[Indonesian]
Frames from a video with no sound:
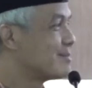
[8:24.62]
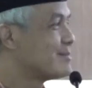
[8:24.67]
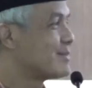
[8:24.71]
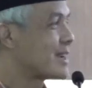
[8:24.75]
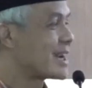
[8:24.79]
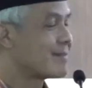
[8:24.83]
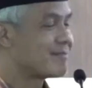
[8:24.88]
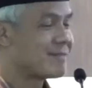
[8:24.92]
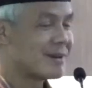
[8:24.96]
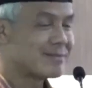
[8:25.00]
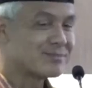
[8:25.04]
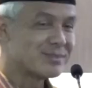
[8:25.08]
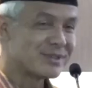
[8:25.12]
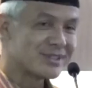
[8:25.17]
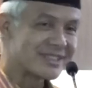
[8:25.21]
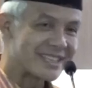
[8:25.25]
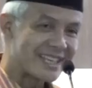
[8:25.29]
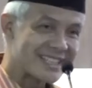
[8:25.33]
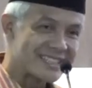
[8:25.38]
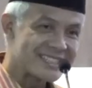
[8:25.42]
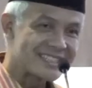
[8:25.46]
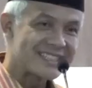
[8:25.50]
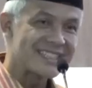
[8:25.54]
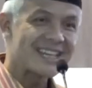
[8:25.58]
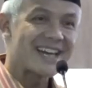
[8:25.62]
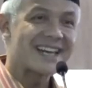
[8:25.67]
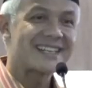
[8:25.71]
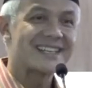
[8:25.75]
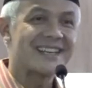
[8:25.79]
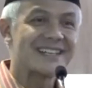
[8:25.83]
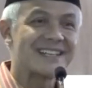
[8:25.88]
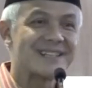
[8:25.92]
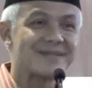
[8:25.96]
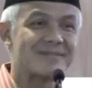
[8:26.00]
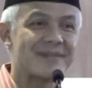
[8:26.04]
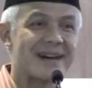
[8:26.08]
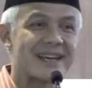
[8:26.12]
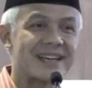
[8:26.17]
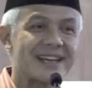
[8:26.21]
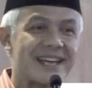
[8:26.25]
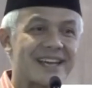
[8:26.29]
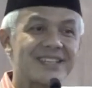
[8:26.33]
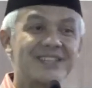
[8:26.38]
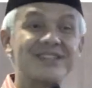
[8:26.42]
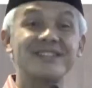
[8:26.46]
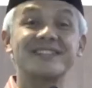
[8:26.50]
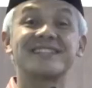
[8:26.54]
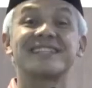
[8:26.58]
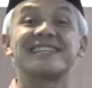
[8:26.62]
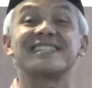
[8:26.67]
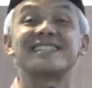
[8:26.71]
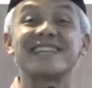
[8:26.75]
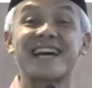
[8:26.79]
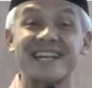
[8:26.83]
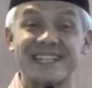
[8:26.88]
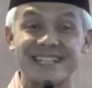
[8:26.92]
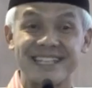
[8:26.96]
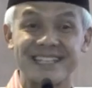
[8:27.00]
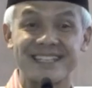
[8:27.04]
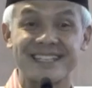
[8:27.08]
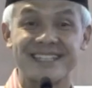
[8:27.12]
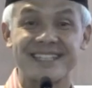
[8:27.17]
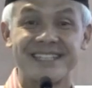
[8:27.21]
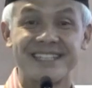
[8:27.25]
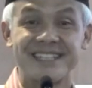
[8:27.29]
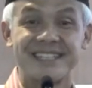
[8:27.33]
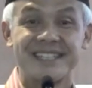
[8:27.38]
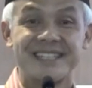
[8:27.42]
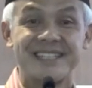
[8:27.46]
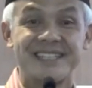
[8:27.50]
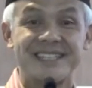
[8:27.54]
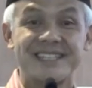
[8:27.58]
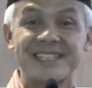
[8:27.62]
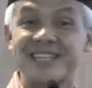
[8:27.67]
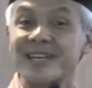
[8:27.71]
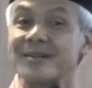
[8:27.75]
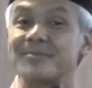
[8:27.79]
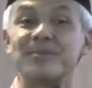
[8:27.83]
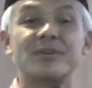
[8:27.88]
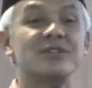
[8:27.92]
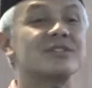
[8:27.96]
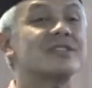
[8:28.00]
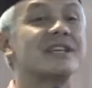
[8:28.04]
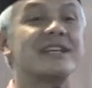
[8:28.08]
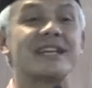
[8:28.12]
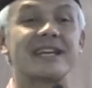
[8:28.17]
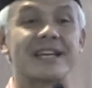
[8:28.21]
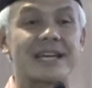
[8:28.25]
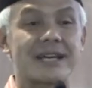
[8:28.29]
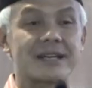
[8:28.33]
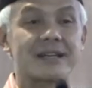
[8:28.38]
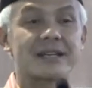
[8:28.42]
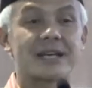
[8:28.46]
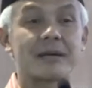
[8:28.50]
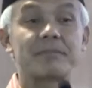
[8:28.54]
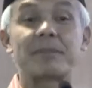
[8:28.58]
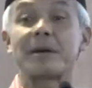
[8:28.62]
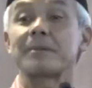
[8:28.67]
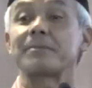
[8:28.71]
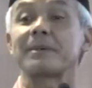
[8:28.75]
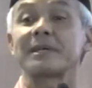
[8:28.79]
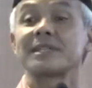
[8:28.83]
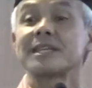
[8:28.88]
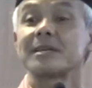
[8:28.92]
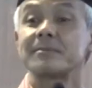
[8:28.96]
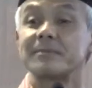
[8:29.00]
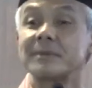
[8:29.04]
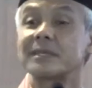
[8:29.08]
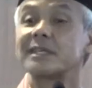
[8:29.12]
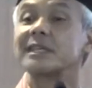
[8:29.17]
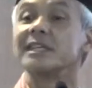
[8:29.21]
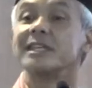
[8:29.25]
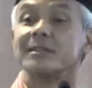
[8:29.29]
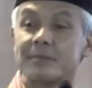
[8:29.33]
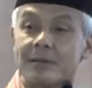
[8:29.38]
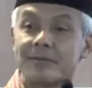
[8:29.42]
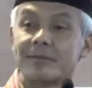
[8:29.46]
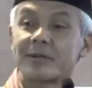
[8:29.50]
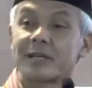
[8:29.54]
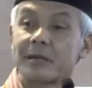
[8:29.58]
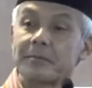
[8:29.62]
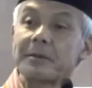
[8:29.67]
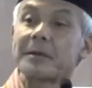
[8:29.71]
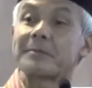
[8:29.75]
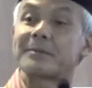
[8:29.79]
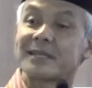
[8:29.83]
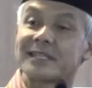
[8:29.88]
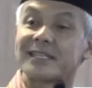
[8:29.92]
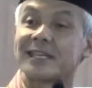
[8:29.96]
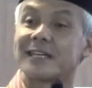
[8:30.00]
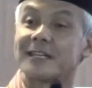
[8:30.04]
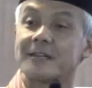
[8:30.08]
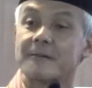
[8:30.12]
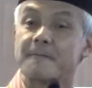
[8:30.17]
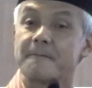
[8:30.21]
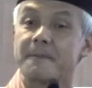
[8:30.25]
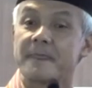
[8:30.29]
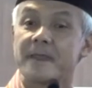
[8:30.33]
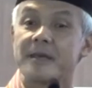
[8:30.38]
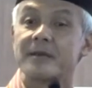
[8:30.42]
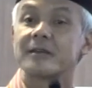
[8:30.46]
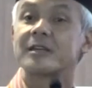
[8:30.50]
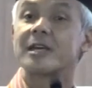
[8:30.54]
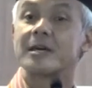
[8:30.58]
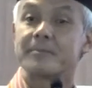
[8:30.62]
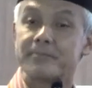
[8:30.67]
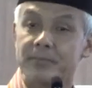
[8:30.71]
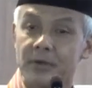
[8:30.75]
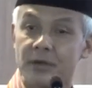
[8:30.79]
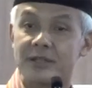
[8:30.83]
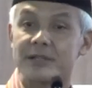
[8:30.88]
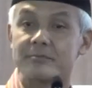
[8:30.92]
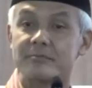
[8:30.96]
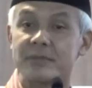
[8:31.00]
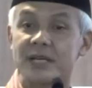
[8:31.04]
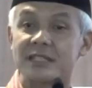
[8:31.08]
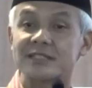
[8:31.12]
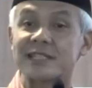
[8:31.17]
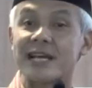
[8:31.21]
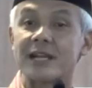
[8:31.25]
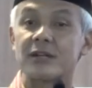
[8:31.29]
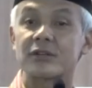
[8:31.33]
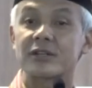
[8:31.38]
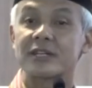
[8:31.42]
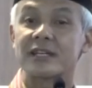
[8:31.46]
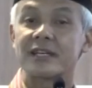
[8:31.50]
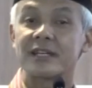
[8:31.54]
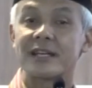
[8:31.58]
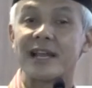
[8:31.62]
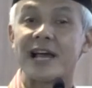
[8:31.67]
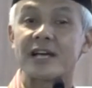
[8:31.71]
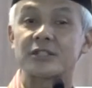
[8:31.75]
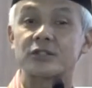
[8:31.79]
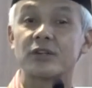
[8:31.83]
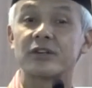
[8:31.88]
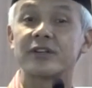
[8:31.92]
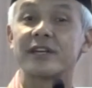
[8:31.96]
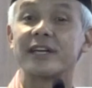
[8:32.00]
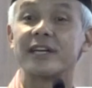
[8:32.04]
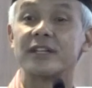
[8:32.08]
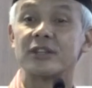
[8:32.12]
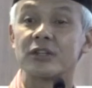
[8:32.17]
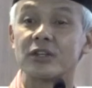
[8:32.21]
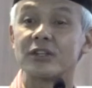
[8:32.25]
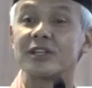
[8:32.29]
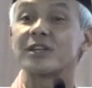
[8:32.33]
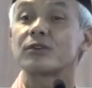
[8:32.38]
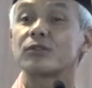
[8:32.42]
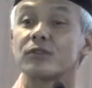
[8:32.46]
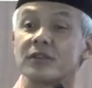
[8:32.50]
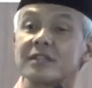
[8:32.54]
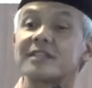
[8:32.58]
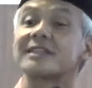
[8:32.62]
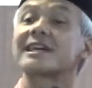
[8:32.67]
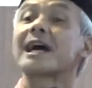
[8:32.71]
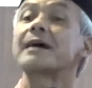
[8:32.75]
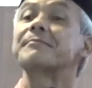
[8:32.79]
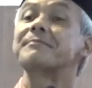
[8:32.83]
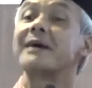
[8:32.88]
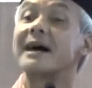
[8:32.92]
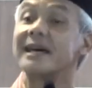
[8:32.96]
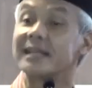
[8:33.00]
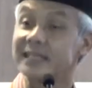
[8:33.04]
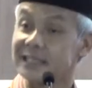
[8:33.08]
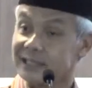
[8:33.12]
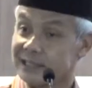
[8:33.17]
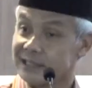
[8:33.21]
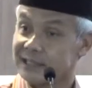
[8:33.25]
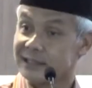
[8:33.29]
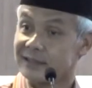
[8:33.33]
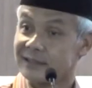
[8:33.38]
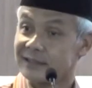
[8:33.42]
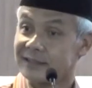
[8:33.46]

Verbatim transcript: berapa potensi ada di mana yuk dicatat. Nggih pun jenengan kepepetnya begini Bapak, kepepetnya. Nggih pun mangsalurke langsung nggih entuk ning kula dikabari.